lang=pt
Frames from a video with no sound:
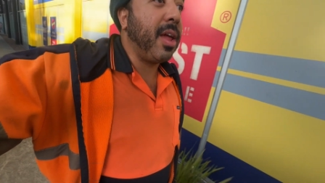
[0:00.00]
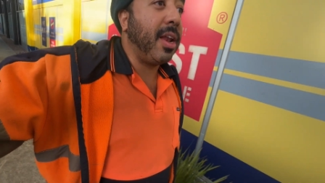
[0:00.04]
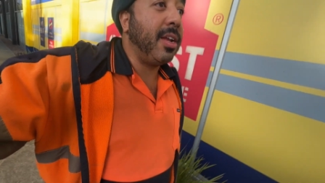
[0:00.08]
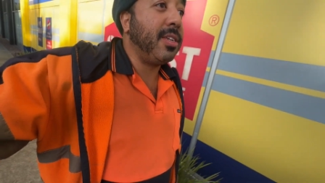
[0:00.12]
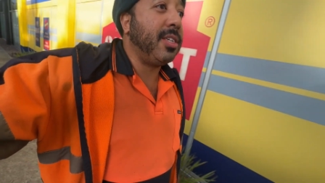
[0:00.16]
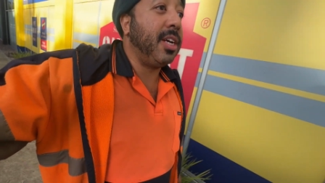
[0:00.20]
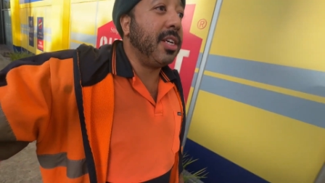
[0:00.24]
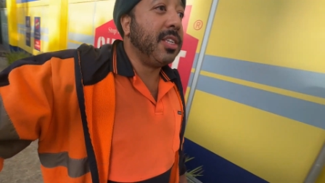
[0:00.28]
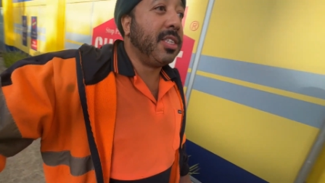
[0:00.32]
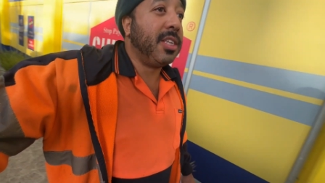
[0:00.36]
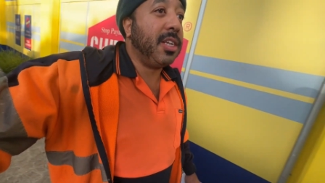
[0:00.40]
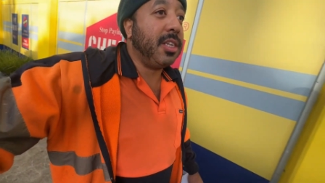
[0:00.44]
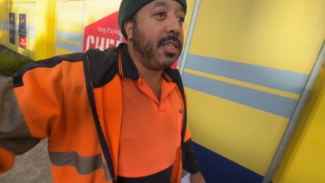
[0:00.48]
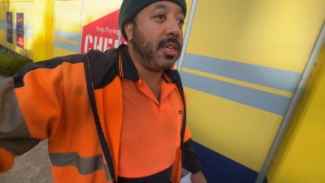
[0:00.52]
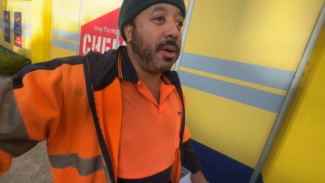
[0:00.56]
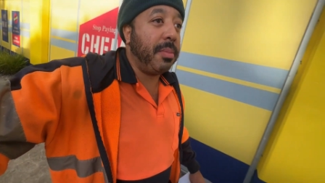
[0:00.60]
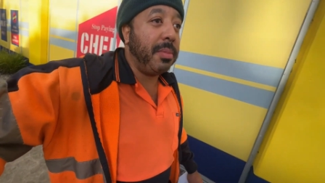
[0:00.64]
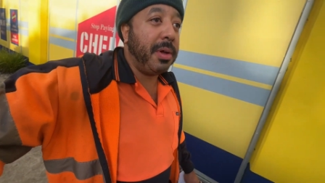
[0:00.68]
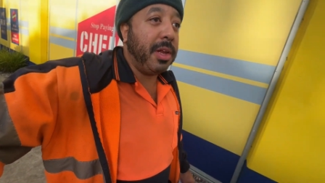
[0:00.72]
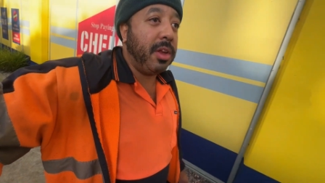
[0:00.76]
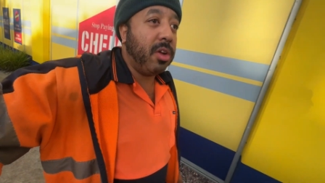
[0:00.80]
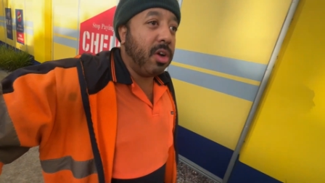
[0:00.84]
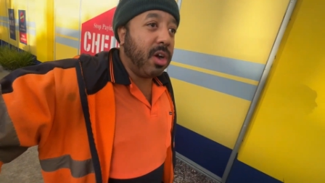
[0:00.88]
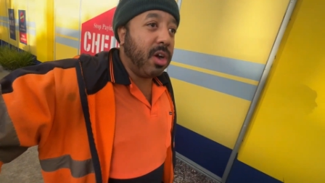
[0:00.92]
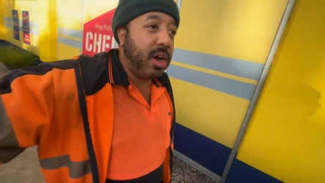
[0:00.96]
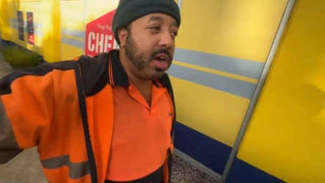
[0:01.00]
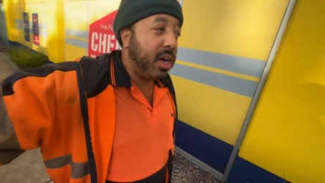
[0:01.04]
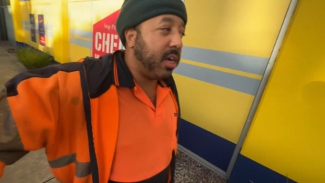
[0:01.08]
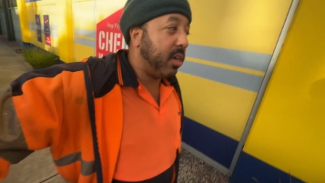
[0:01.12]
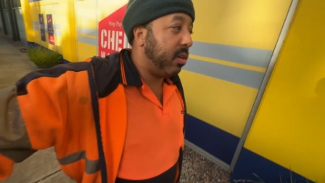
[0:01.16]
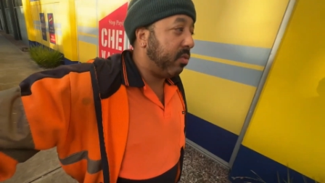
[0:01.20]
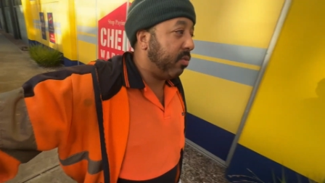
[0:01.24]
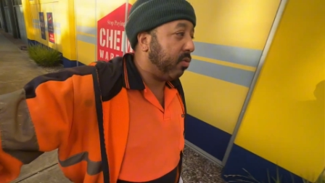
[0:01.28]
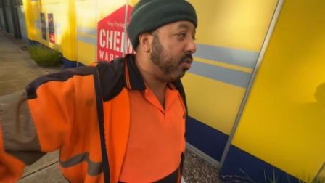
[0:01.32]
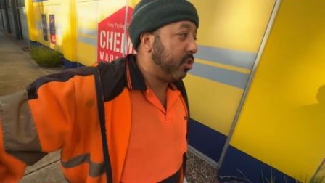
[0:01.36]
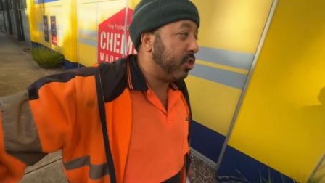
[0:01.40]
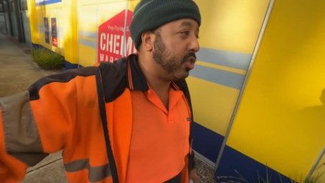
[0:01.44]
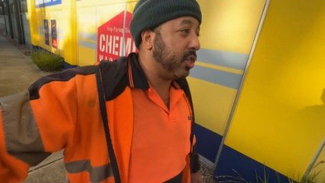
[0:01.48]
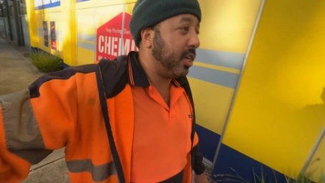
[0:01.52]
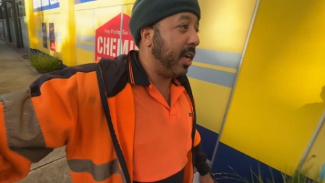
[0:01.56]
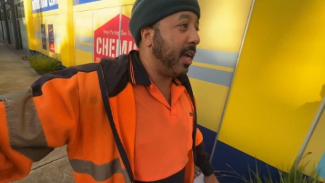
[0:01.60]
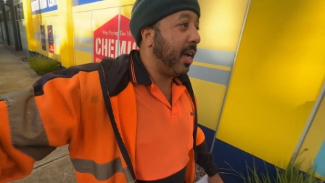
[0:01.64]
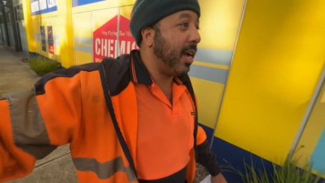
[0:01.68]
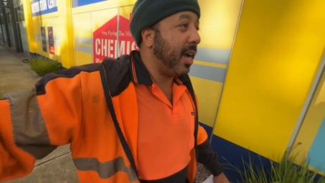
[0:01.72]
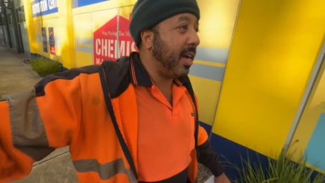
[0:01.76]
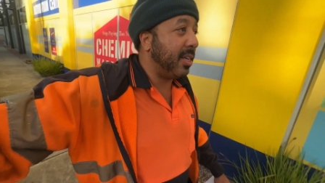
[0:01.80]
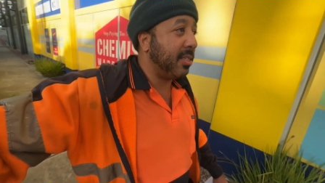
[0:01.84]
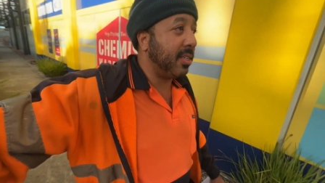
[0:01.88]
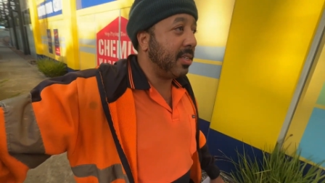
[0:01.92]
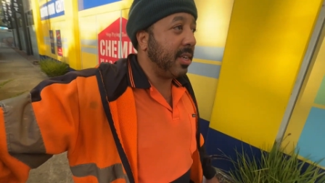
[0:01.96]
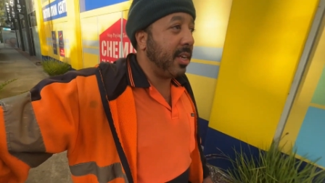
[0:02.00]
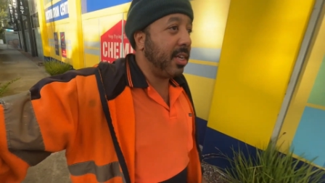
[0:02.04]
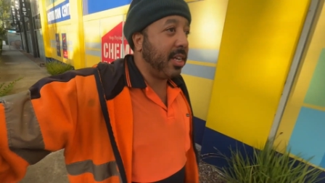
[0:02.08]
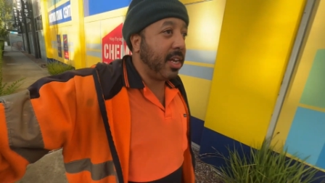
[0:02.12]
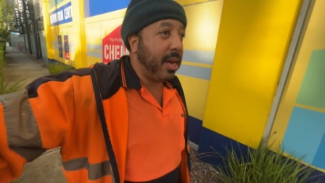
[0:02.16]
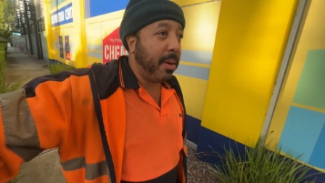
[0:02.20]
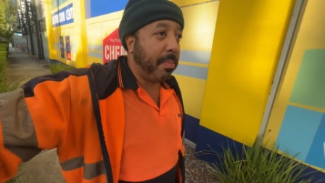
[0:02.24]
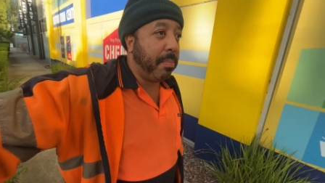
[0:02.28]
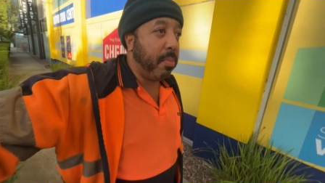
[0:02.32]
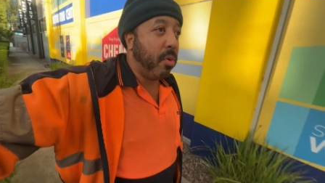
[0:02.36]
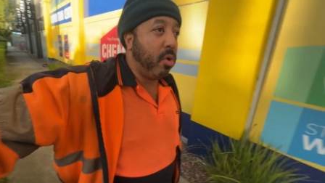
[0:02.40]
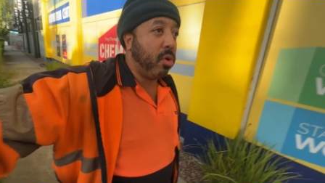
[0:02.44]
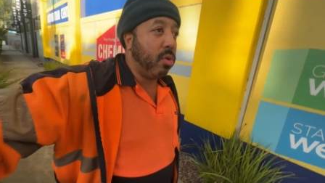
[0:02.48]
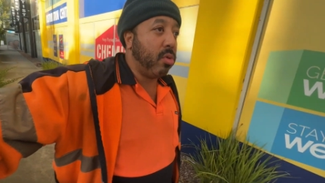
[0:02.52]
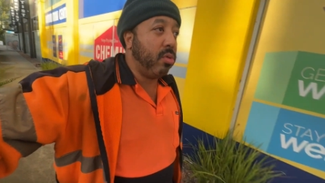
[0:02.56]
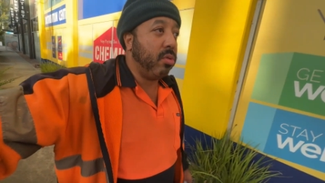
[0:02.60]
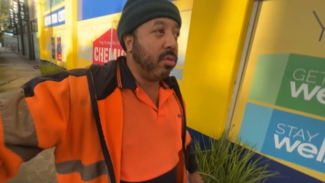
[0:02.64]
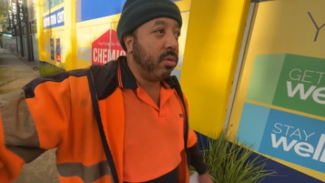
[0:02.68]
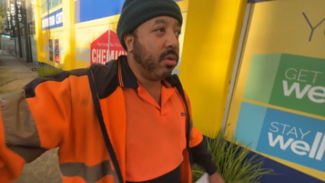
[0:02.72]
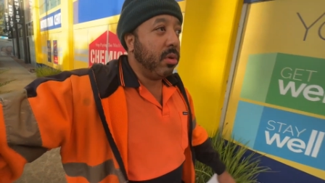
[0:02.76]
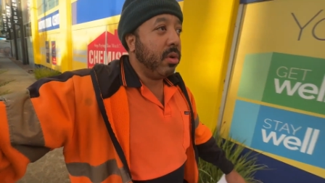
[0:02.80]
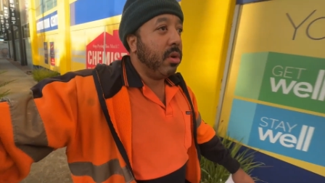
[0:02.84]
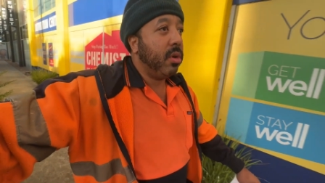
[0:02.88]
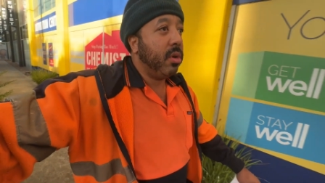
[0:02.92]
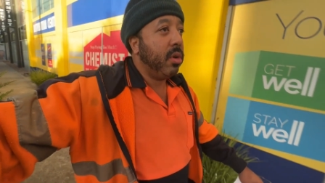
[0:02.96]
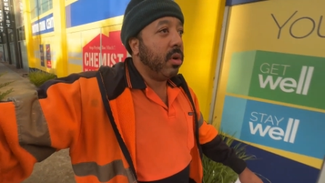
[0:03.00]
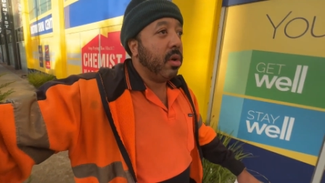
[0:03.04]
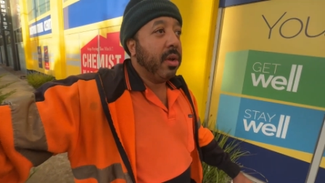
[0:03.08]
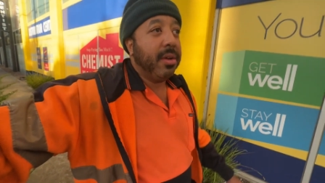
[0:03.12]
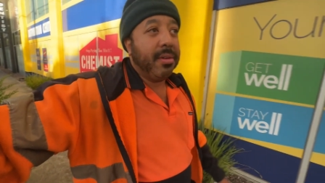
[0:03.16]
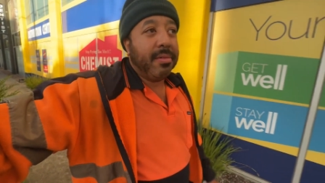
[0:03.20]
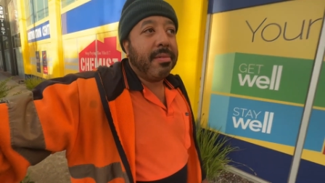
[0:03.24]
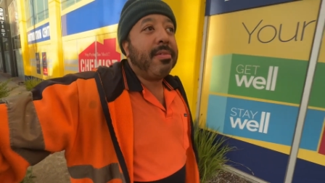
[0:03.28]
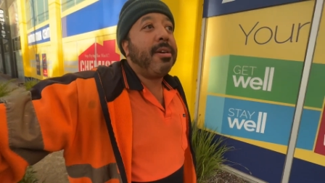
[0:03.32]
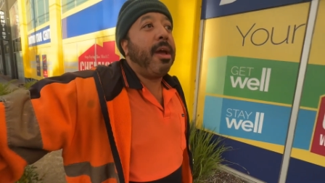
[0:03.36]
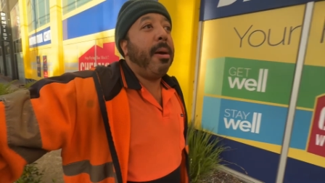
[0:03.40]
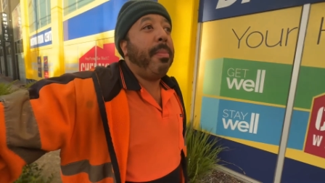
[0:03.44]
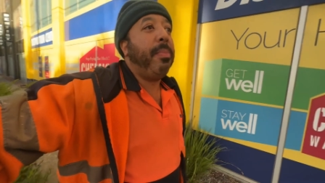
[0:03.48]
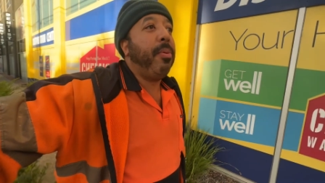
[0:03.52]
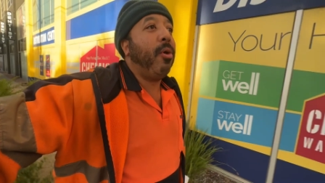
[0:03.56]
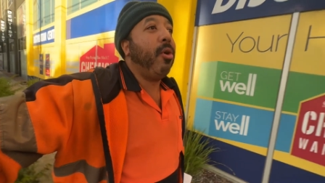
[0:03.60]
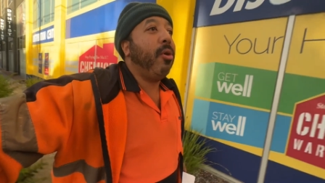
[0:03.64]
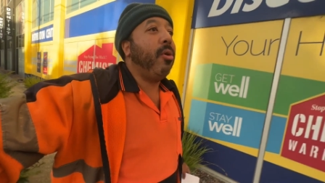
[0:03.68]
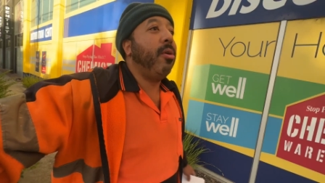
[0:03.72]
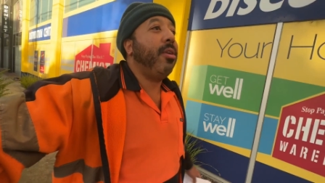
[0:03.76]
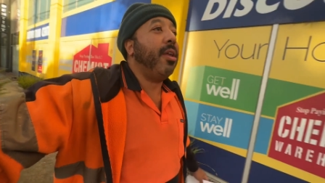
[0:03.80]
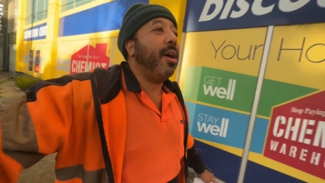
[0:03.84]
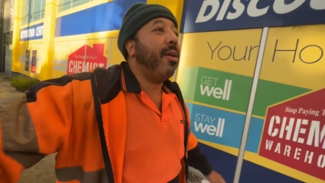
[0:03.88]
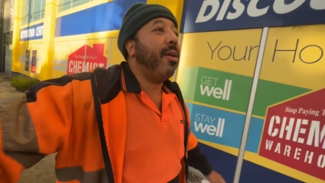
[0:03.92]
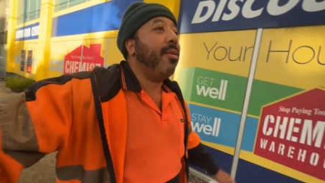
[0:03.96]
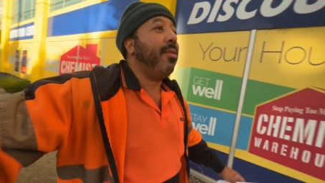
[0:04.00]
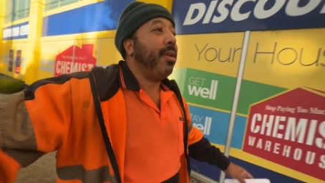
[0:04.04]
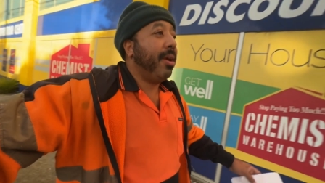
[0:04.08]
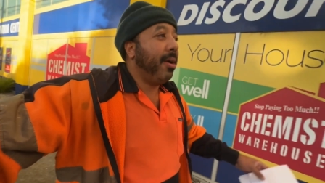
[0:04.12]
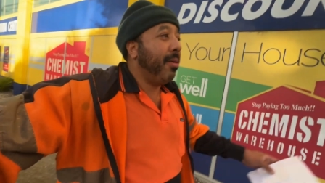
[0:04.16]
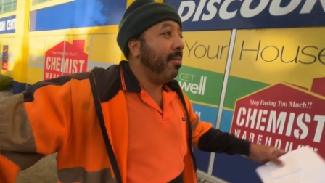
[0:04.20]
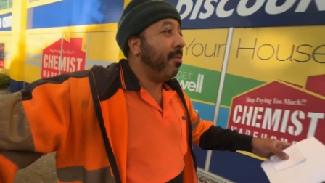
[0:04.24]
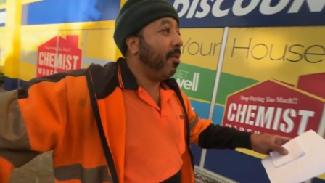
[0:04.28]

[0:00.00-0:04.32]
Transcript: ela já esteja melhor. Vou chegar em casa daqui a pouco. Daqui a pouco não, né?